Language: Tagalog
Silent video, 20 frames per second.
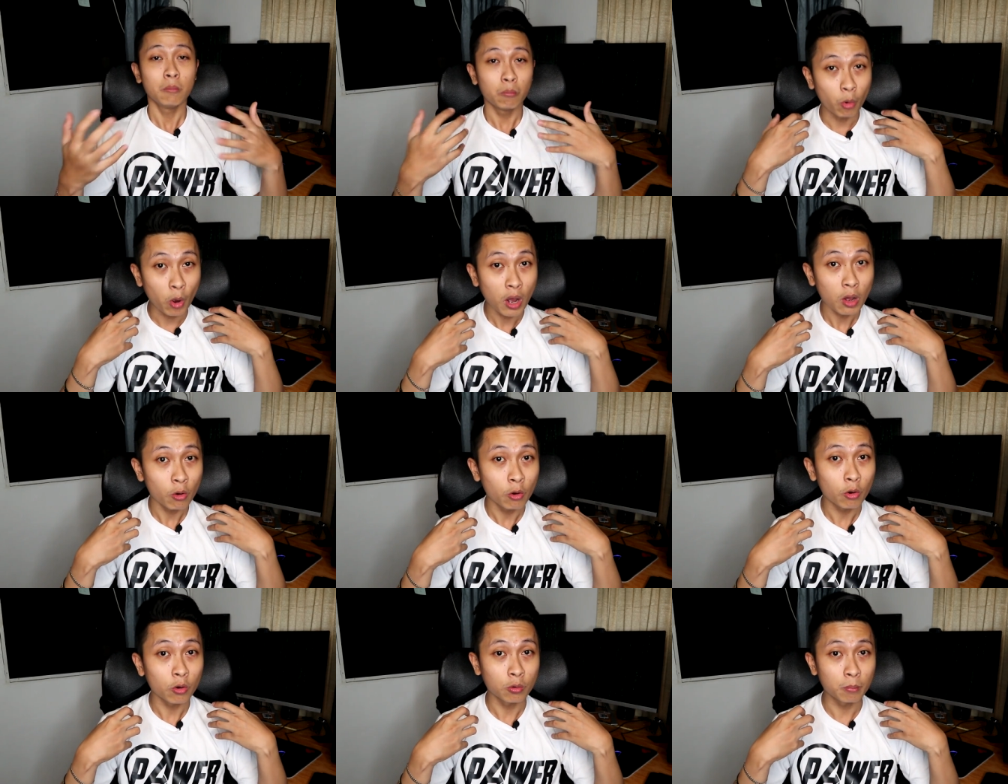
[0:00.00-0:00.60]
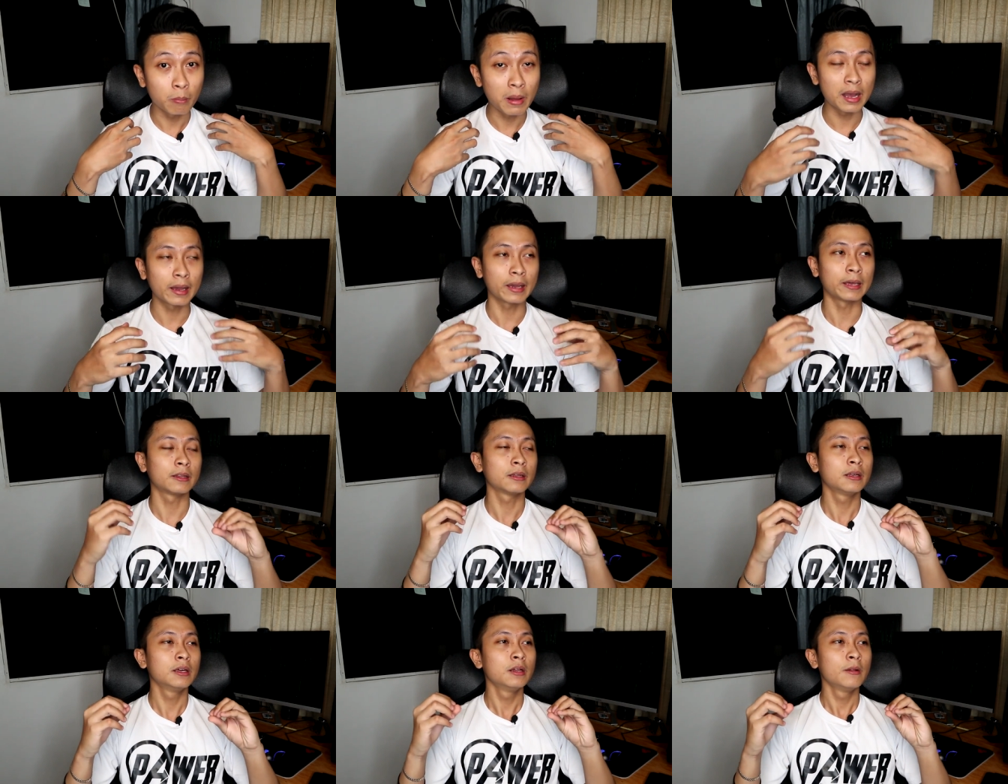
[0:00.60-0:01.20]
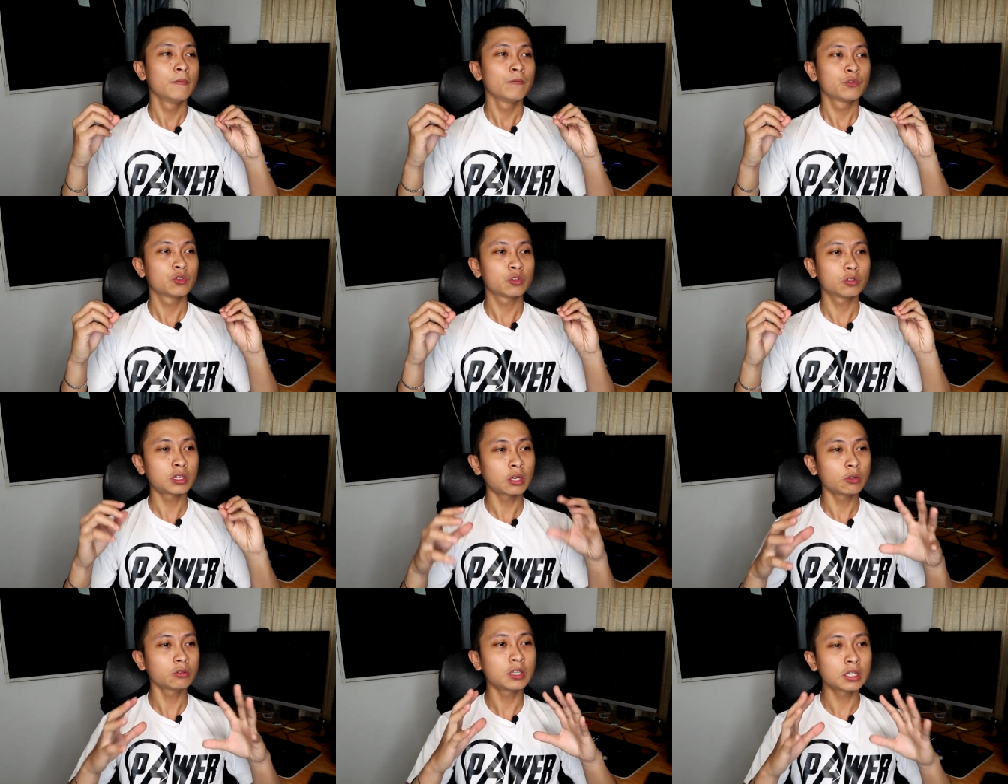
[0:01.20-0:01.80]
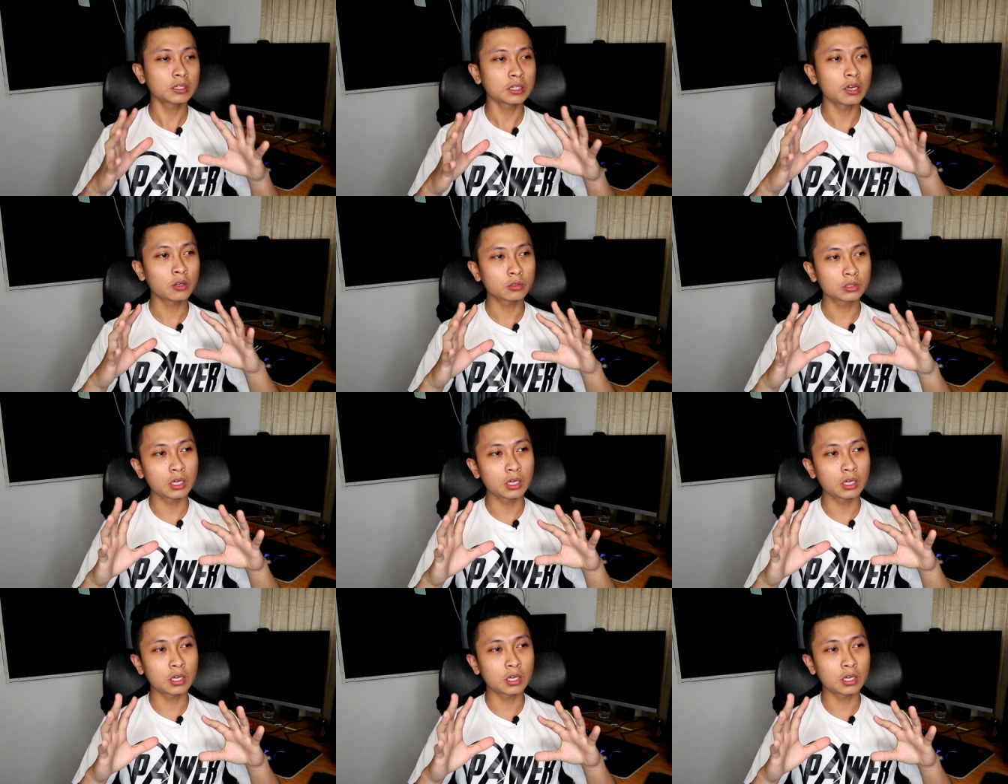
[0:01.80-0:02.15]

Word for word: mo ako kung bakit. So takot na takot